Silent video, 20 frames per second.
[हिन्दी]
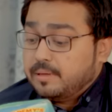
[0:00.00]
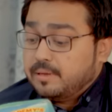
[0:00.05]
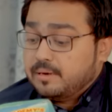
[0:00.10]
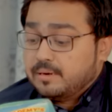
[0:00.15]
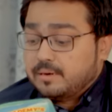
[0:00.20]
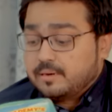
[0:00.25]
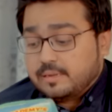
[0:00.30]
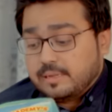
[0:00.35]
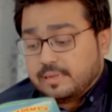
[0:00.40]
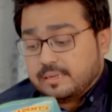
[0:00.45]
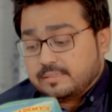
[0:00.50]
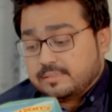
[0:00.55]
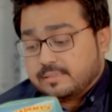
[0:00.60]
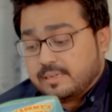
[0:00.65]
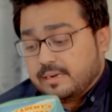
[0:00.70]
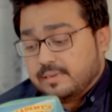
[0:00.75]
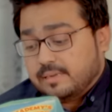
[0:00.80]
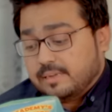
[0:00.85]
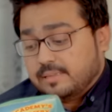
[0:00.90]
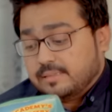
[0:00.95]
पिन इट्स a
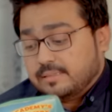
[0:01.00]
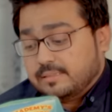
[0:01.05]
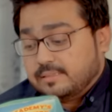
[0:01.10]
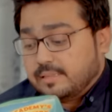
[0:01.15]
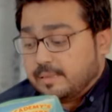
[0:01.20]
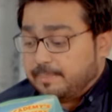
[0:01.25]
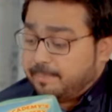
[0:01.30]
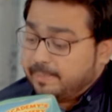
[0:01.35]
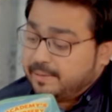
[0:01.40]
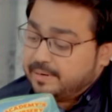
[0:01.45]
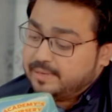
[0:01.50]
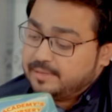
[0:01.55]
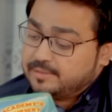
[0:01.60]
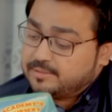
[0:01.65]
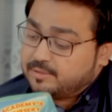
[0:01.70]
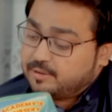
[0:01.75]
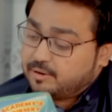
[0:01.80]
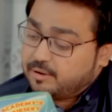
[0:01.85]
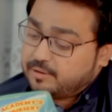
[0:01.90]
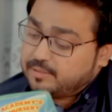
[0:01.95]
tin, the pin is
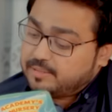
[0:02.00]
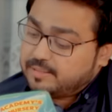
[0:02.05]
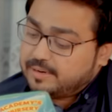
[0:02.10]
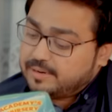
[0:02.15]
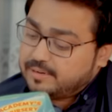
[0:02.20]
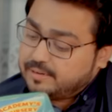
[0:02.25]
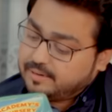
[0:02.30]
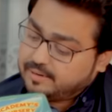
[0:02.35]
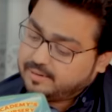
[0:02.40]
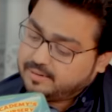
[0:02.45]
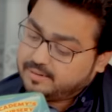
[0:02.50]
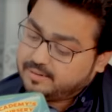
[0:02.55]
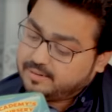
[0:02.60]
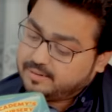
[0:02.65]
on the tin.